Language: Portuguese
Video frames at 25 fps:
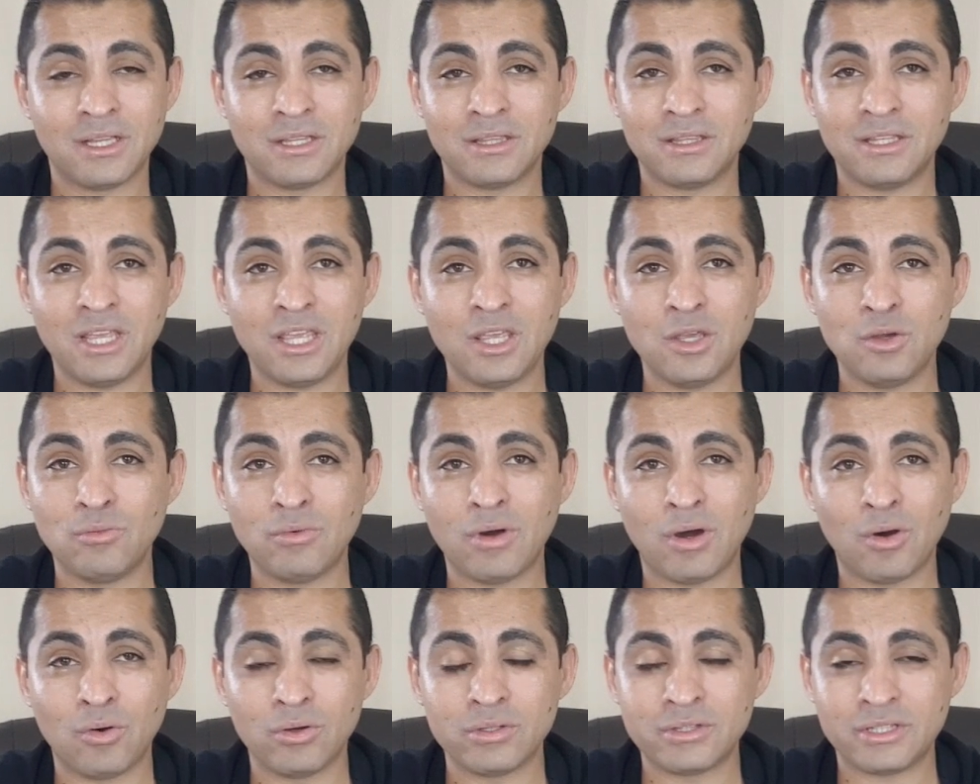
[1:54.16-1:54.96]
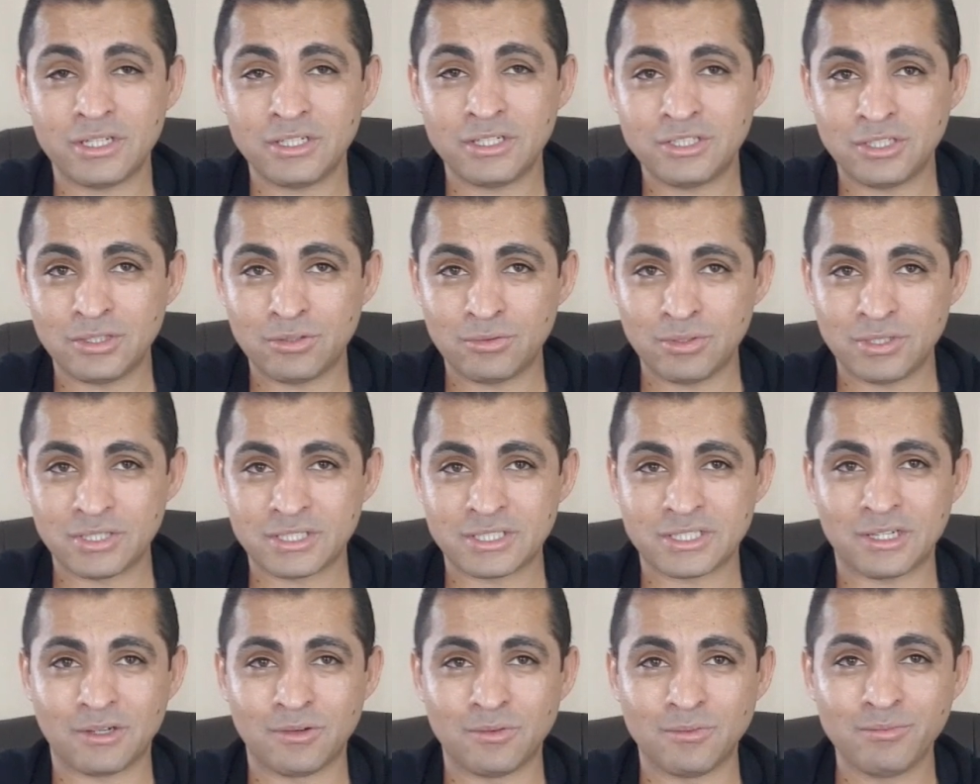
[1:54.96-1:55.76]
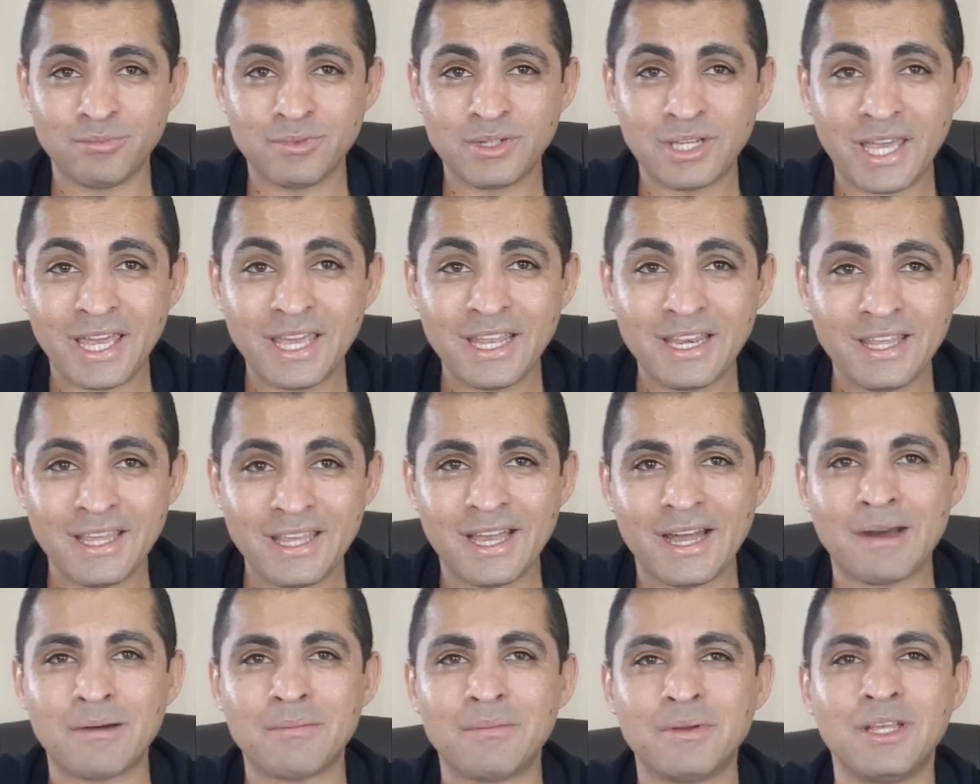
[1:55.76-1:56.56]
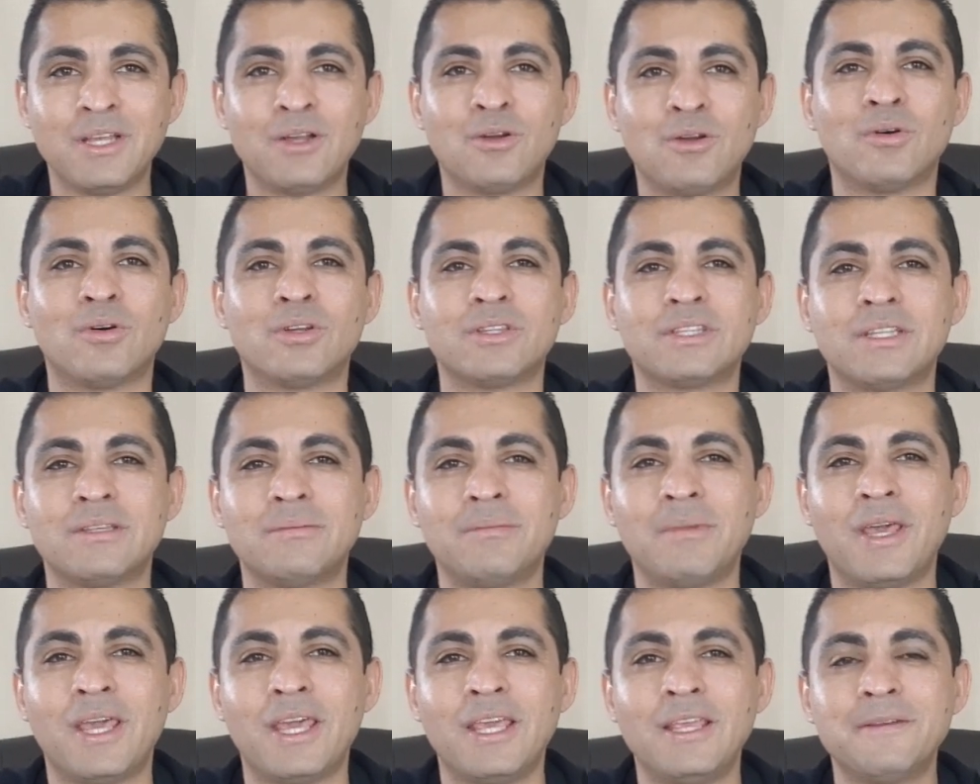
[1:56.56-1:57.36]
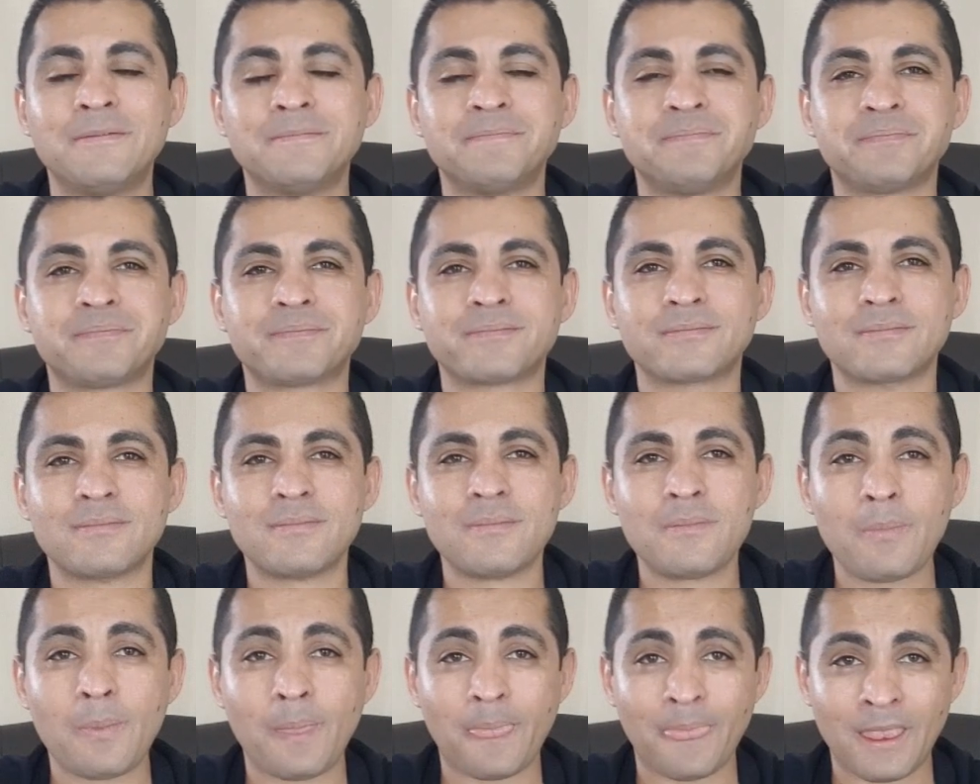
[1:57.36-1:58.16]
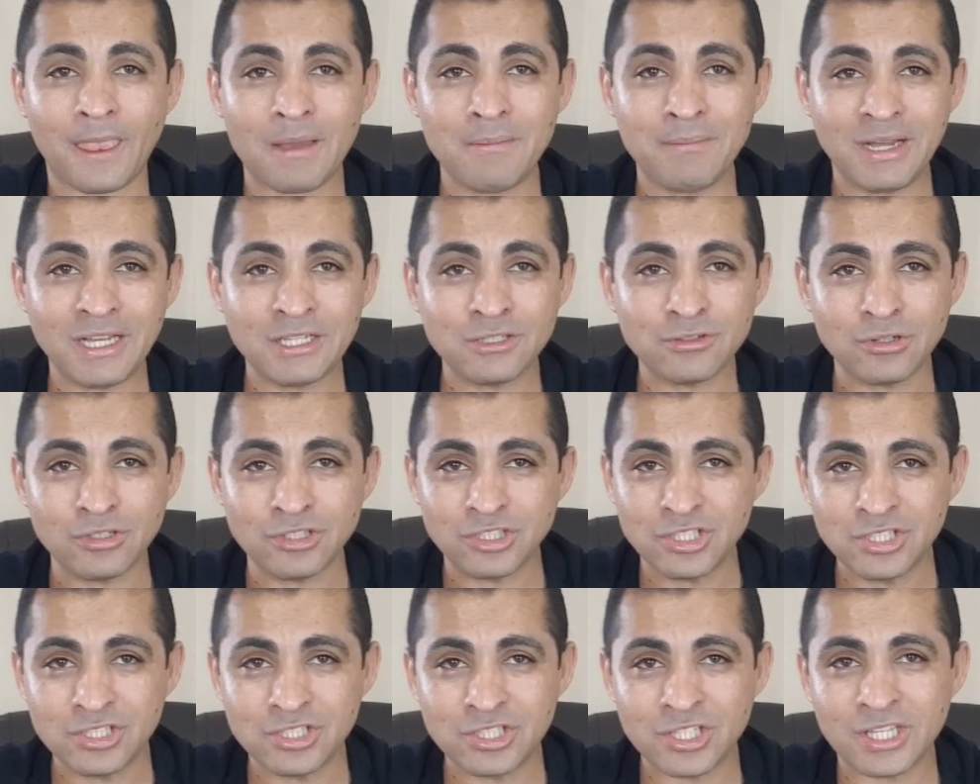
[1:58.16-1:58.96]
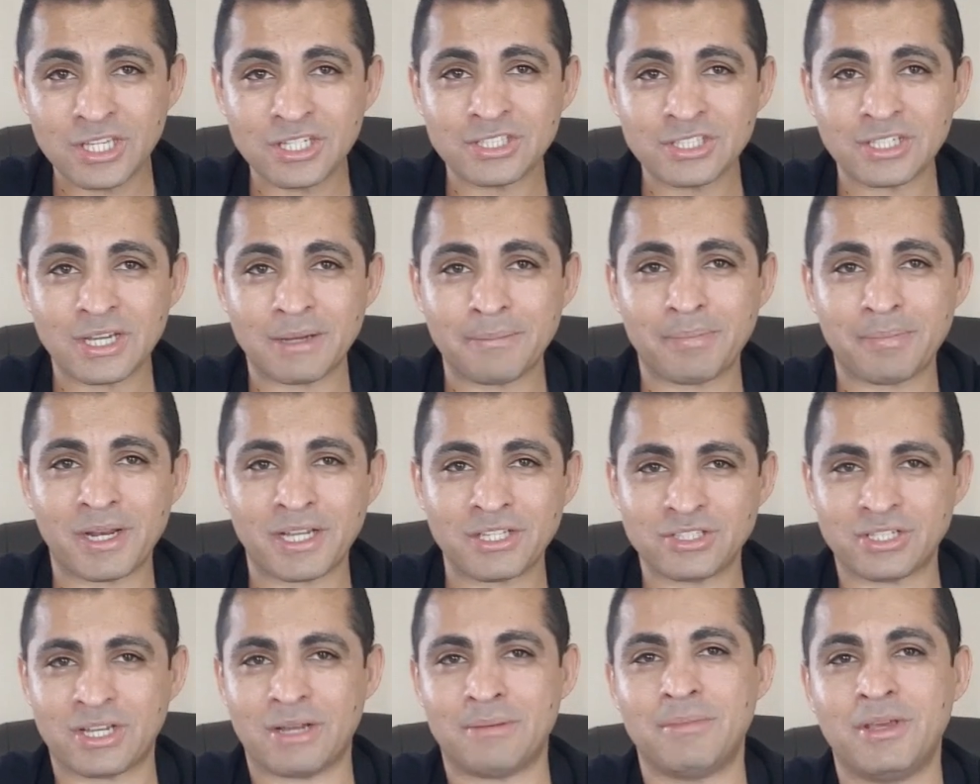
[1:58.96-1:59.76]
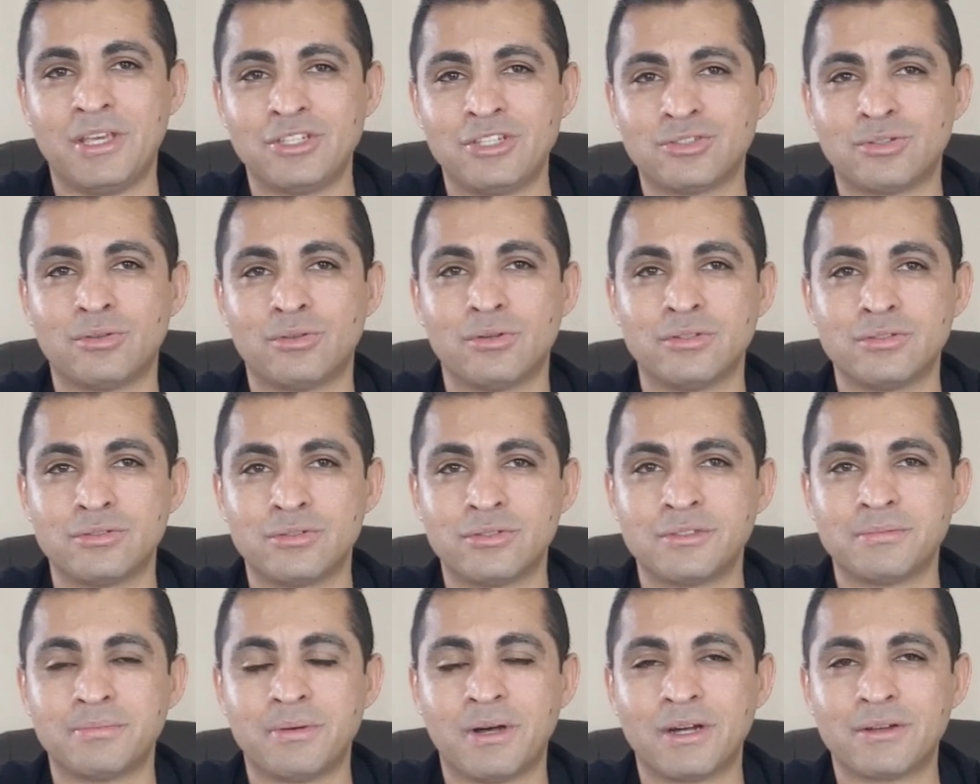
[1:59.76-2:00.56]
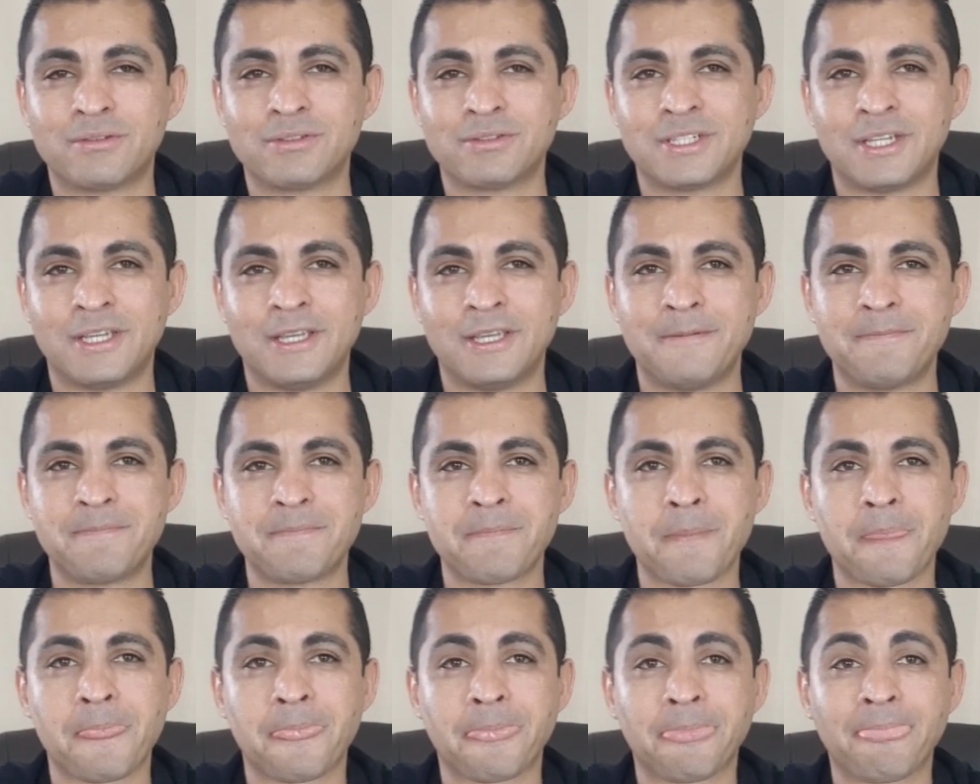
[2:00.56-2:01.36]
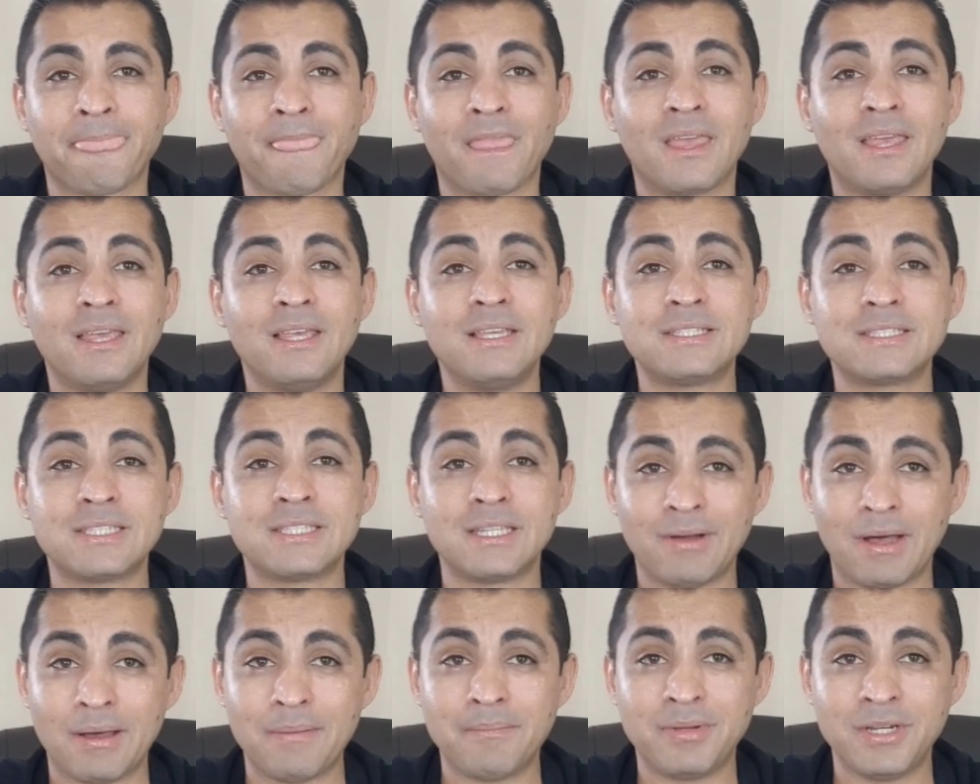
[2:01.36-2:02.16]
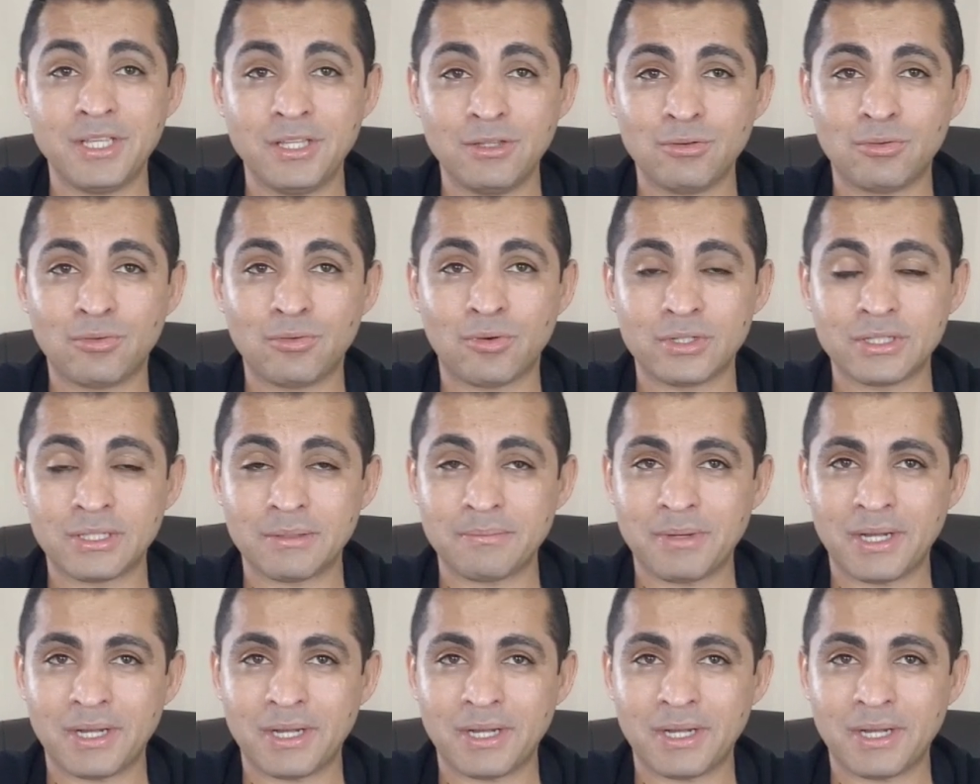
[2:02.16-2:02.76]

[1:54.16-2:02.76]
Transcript: nenhuma outra instituição queria abrir conta MEI, mas hoje em dia já praticamente todos os bancos aí estão abrindo conta